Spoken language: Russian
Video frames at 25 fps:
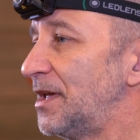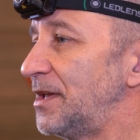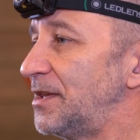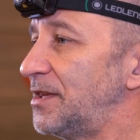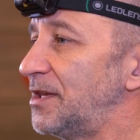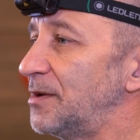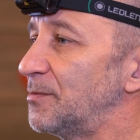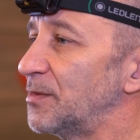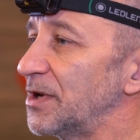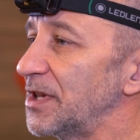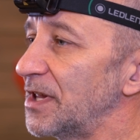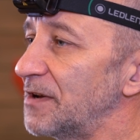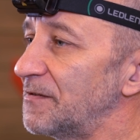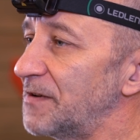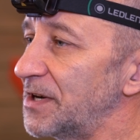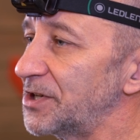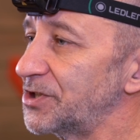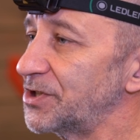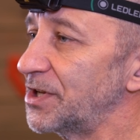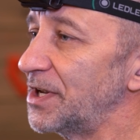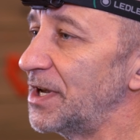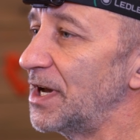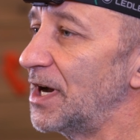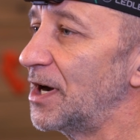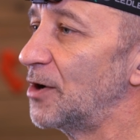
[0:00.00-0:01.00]

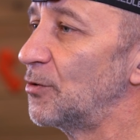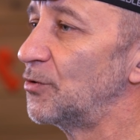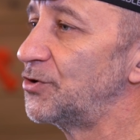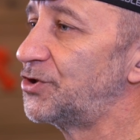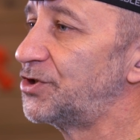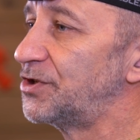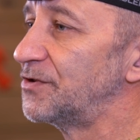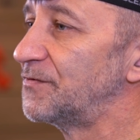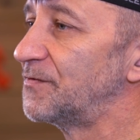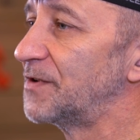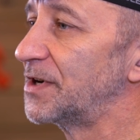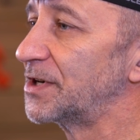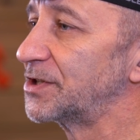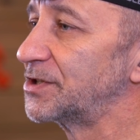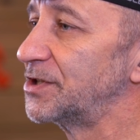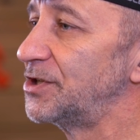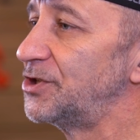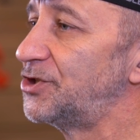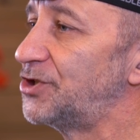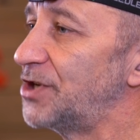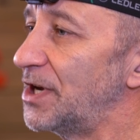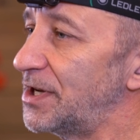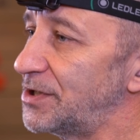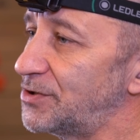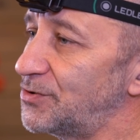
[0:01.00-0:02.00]
Немаловажной, а очень важной
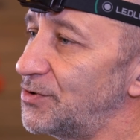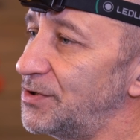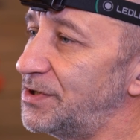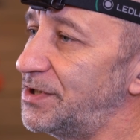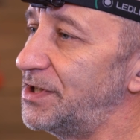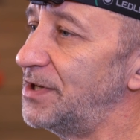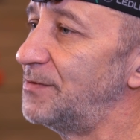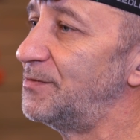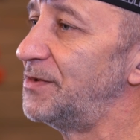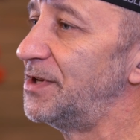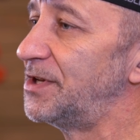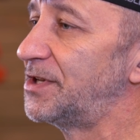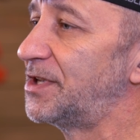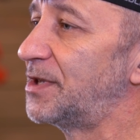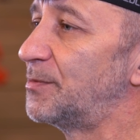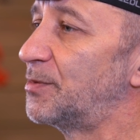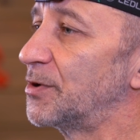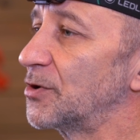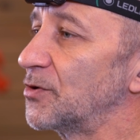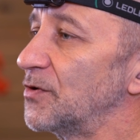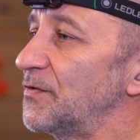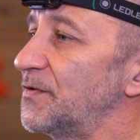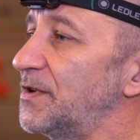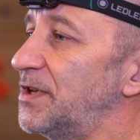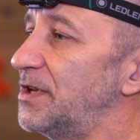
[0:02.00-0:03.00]
частью зимней
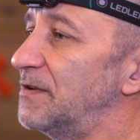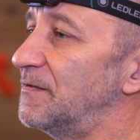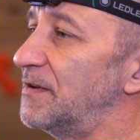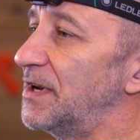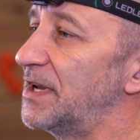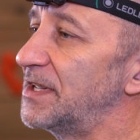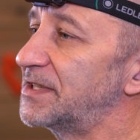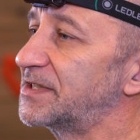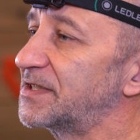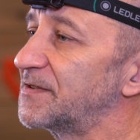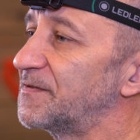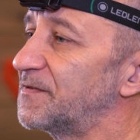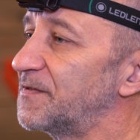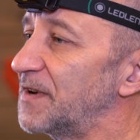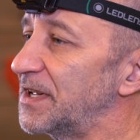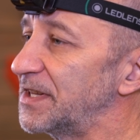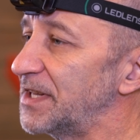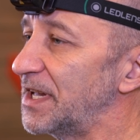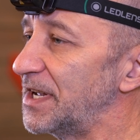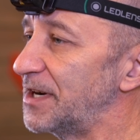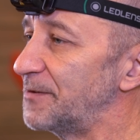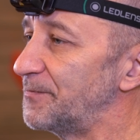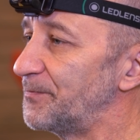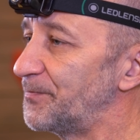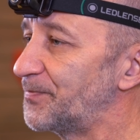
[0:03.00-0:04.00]
экипировки является
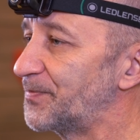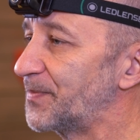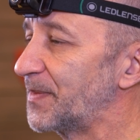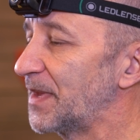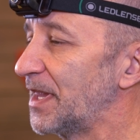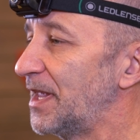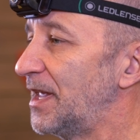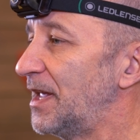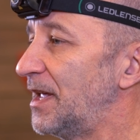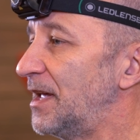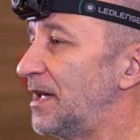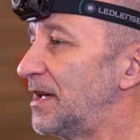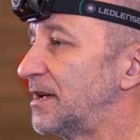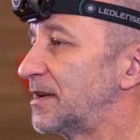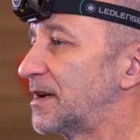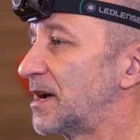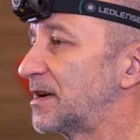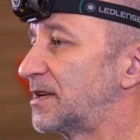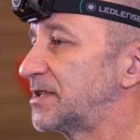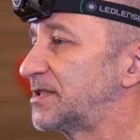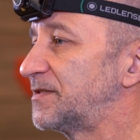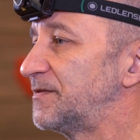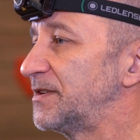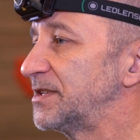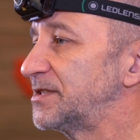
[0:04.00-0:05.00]
фонарь.
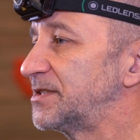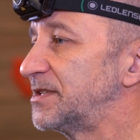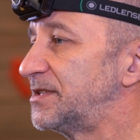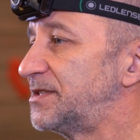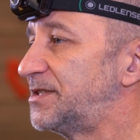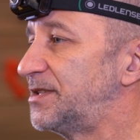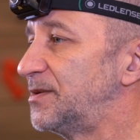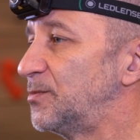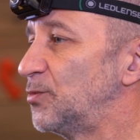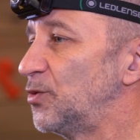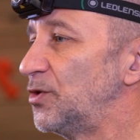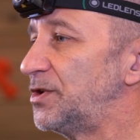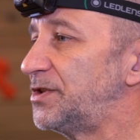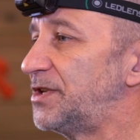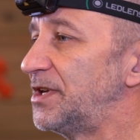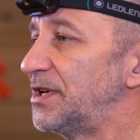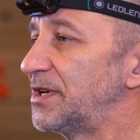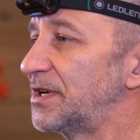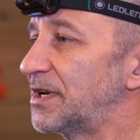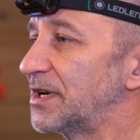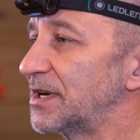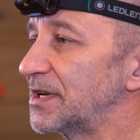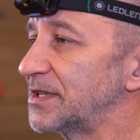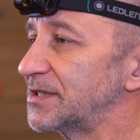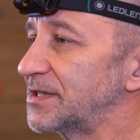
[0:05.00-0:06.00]
Как известно, зимой день
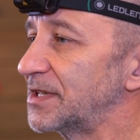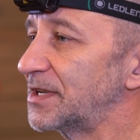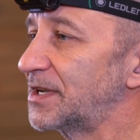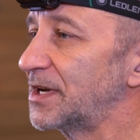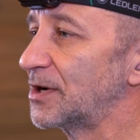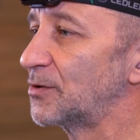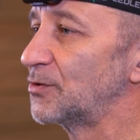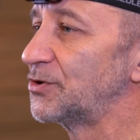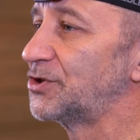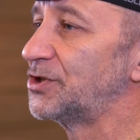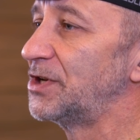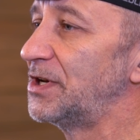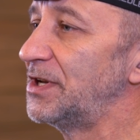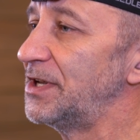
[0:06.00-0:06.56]
гораздо короче